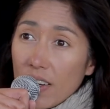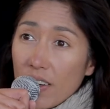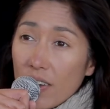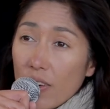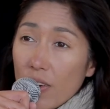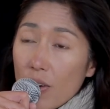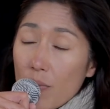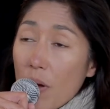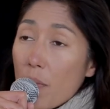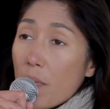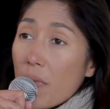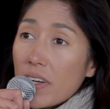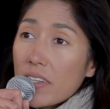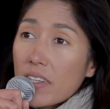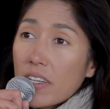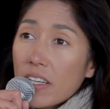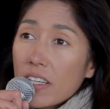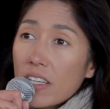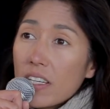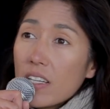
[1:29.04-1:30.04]
euh, bah,
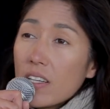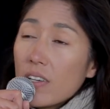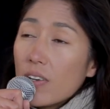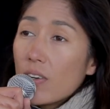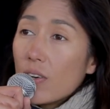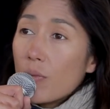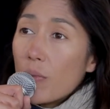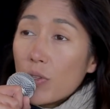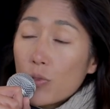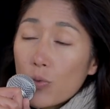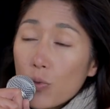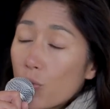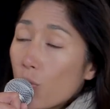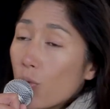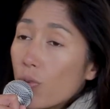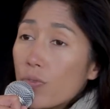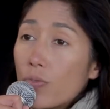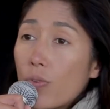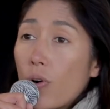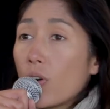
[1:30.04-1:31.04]
malgré bah, tout le
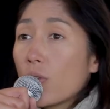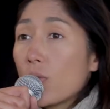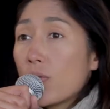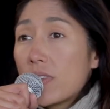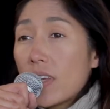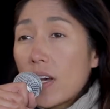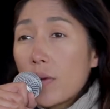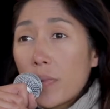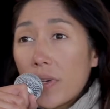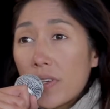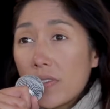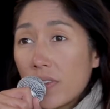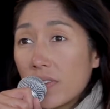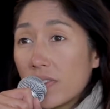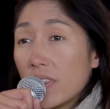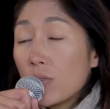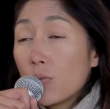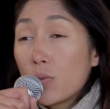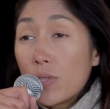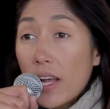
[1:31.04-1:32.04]
confort que ça
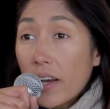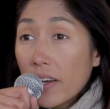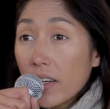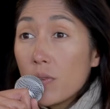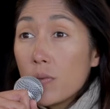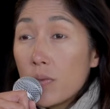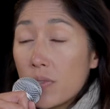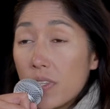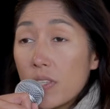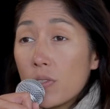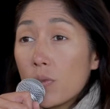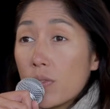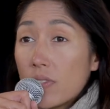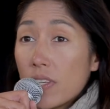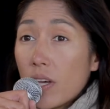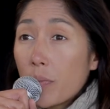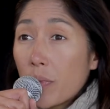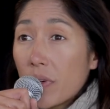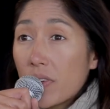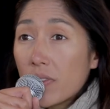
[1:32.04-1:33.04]
représentait, toute la réussite que
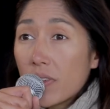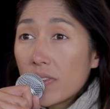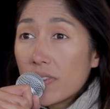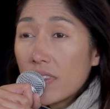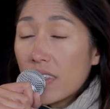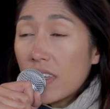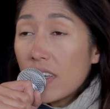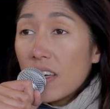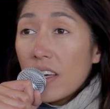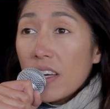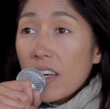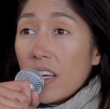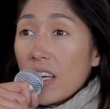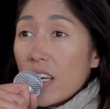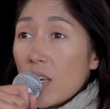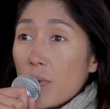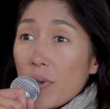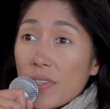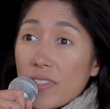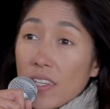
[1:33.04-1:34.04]
ça représentait,
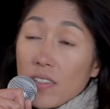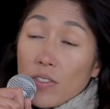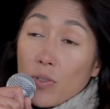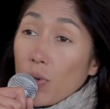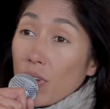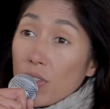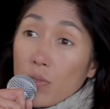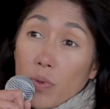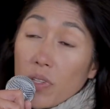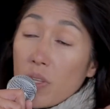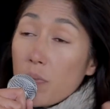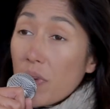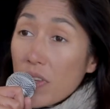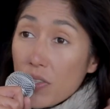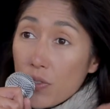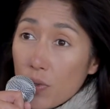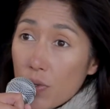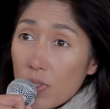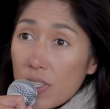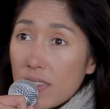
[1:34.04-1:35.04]
eh ben, ça ne correspondait pas à
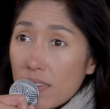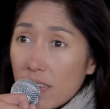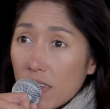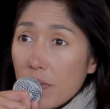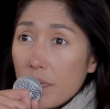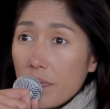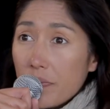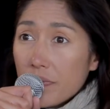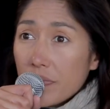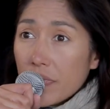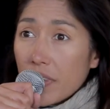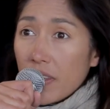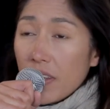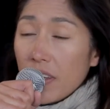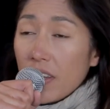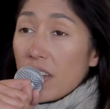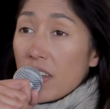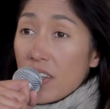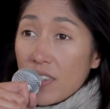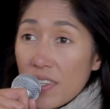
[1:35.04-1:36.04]
ce que j'étais.
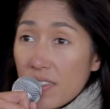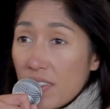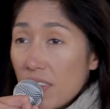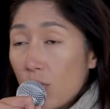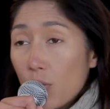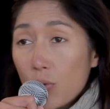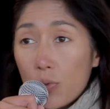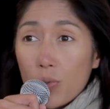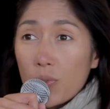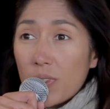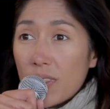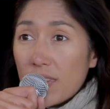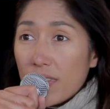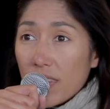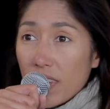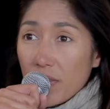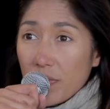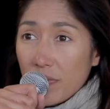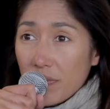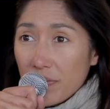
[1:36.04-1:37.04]
Et j'essaie de tout
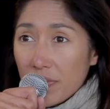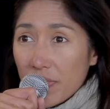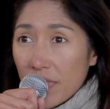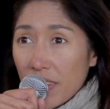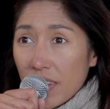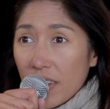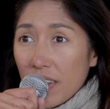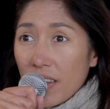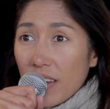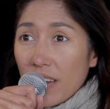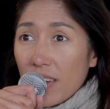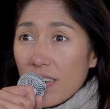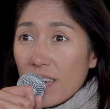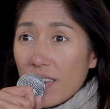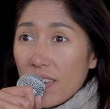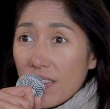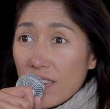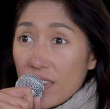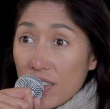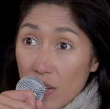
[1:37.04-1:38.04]
quitter.
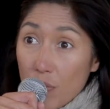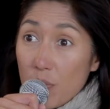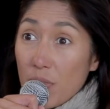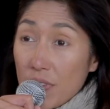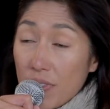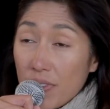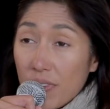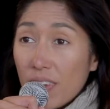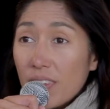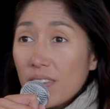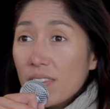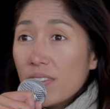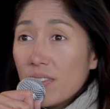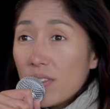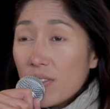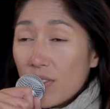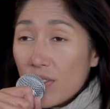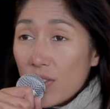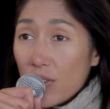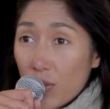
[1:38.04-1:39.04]
je démissionne,
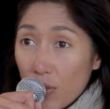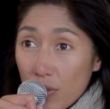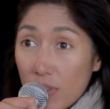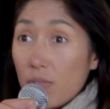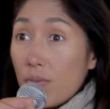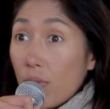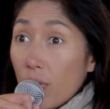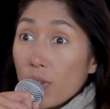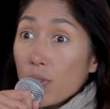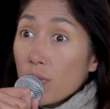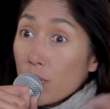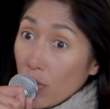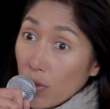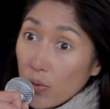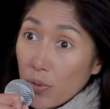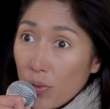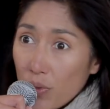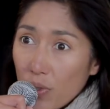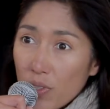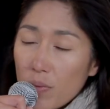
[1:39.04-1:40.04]
je divorce,
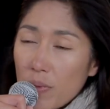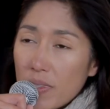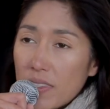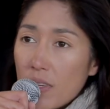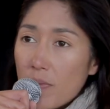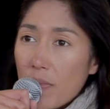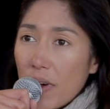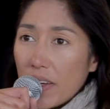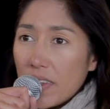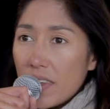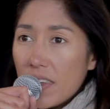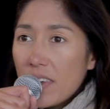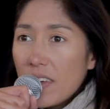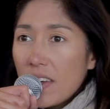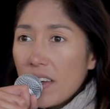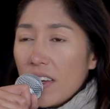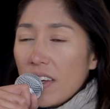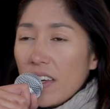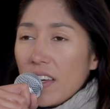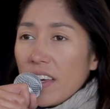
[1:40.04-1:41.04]
qu'entre-temps je m'étais mariée.
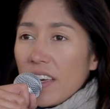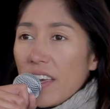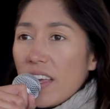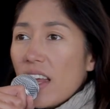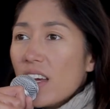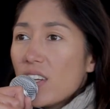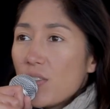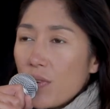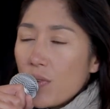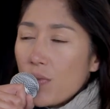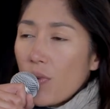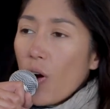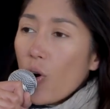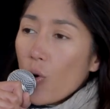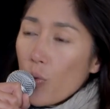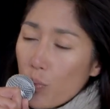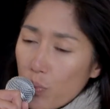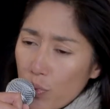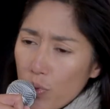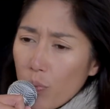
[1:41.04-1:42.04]
Et là, je vais voir
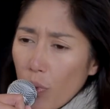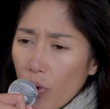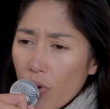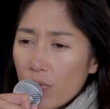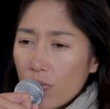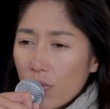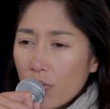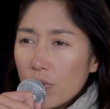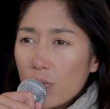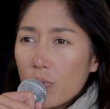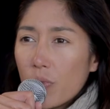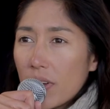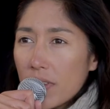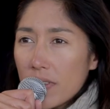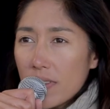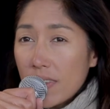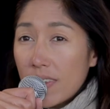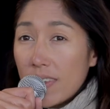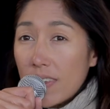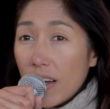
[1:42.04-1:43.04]
au plus profond de moi
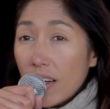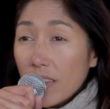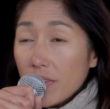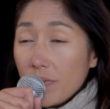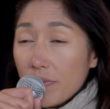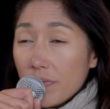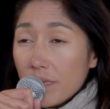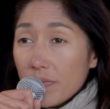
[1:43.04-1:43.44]
ce qu'il y a.